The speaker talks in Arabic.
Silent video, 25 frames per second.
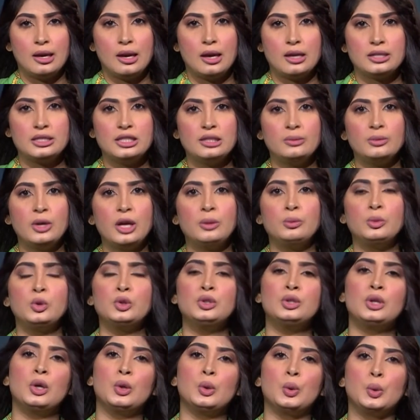
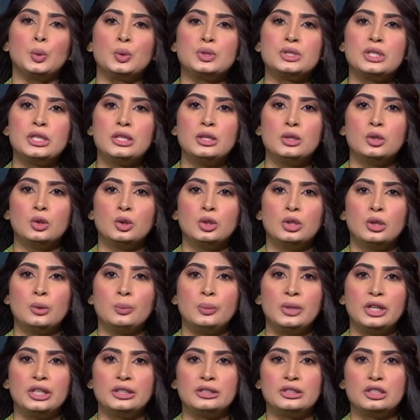اهتمام روسي
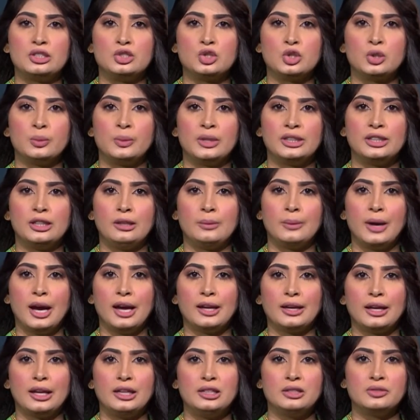بتجربة
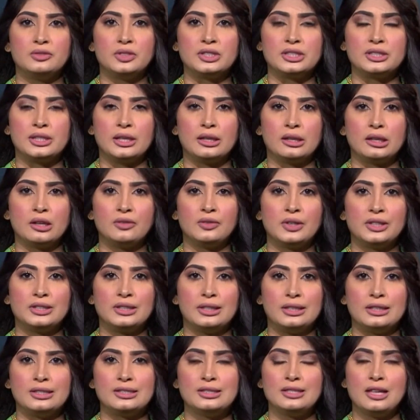البحرين في الصيرفة
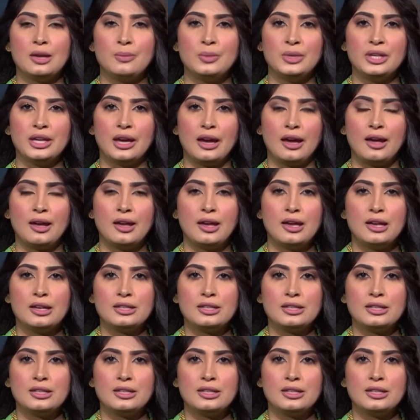الإسلامية